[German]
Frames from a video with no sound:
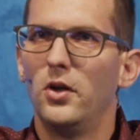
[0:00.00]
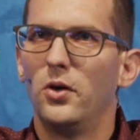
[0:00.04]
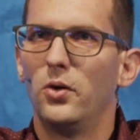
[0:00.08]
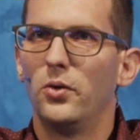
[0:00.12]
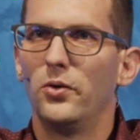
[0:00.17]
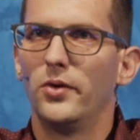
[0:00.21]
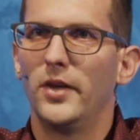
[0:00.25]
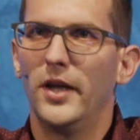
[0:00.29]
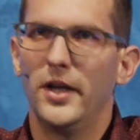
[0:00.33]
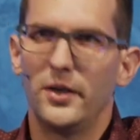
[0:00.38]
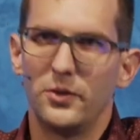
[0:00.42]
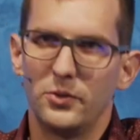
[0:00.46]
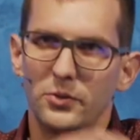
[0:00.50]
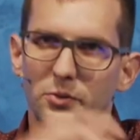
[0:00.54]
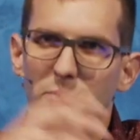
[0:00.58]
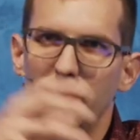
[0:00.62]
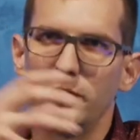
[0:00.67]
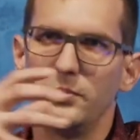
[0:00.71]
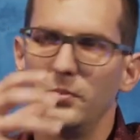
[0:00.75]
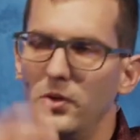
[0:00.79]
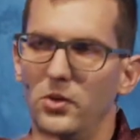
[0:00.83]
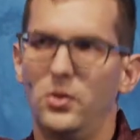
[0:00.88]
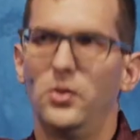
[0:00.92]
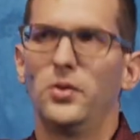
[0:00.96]
und aus
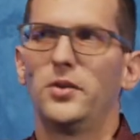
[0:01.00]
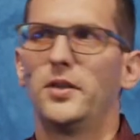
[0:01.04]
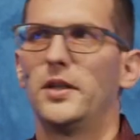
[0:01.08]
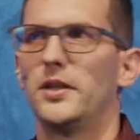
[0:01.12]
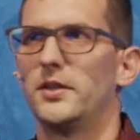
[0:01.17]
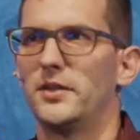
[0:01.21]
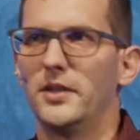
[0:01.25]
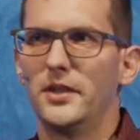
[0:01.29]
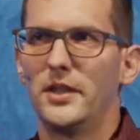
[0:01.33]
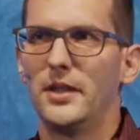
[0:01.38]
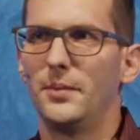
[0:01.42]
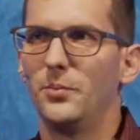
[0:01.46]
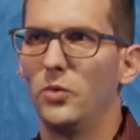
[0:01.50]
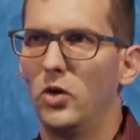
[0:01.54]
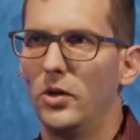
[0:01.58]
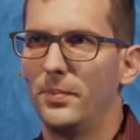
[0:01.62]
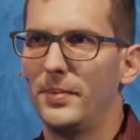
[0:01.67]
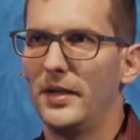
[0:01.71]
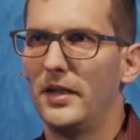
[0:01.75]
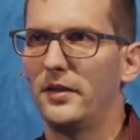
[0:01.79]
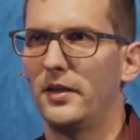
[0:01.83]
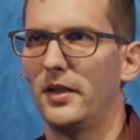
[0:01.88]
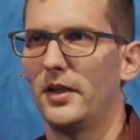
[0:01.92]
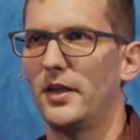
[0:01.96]
dem Lot hat es nicht die
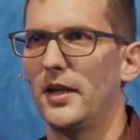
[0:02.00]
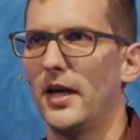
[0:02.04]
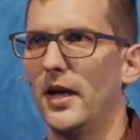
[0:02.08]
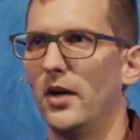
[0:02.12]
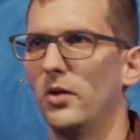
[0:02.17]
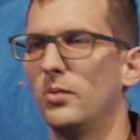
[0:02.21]
Moabiter gegeben.